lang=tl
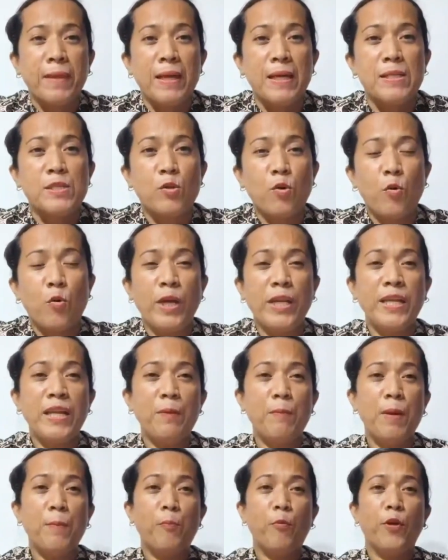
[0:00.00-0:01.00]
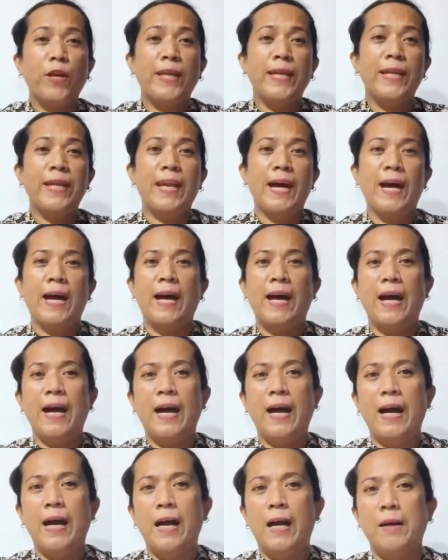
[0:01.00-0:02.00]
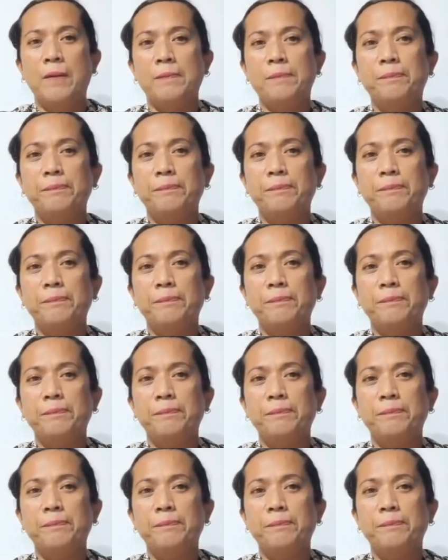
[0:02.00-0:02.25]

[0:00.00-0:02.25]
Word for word: So, hindi naman pwede na uh,